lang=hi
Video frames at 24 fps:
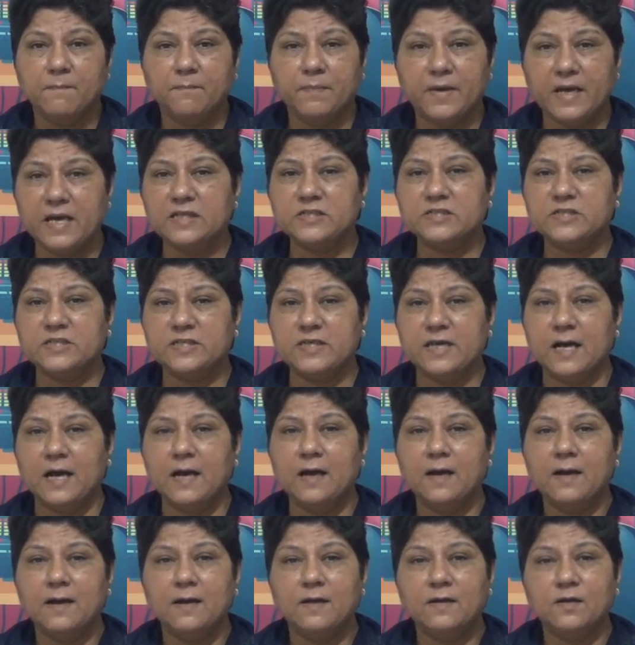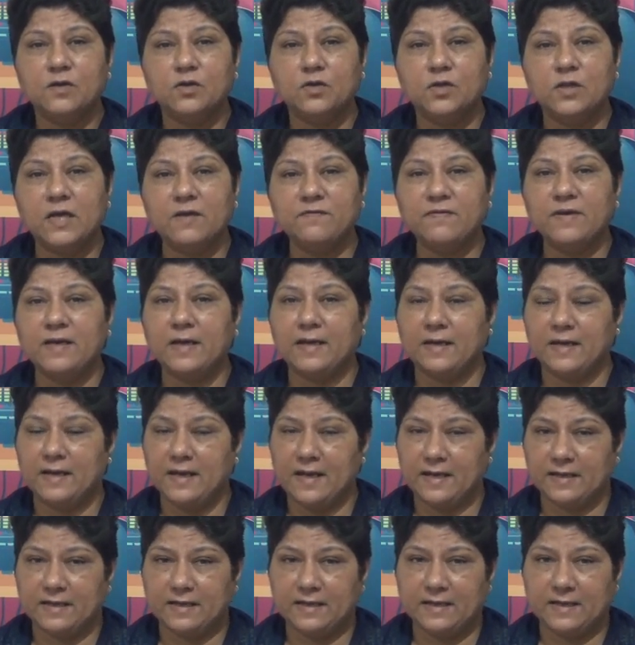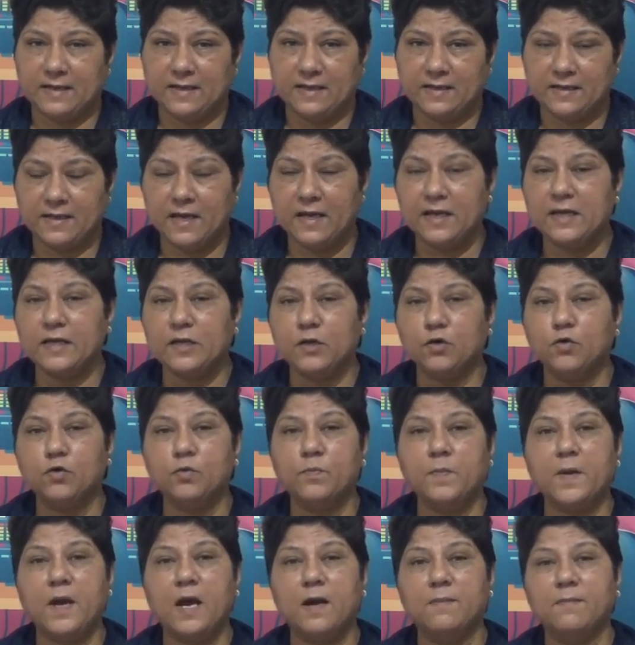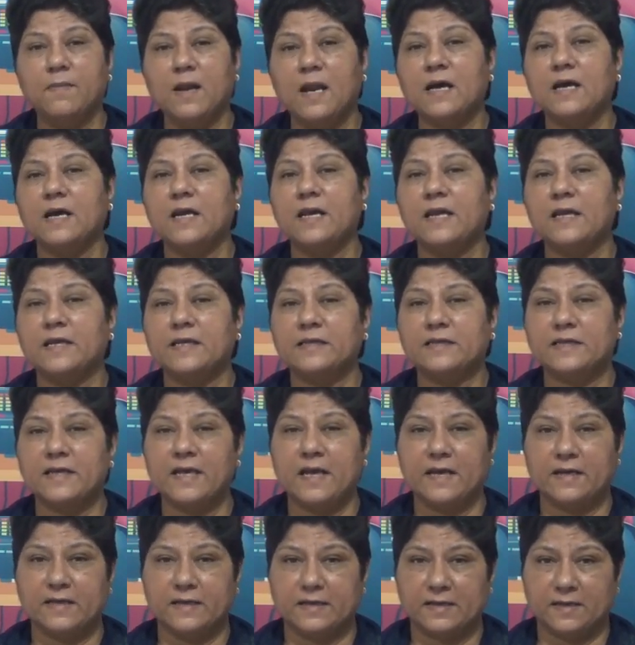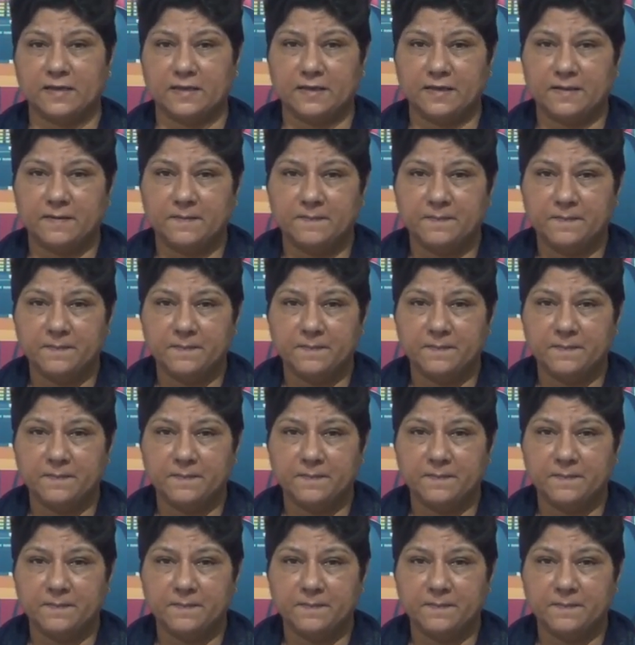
भेज दिया देवी अहल्या के लिए यानी कि उनपे हमला करने की तैयारी कर दी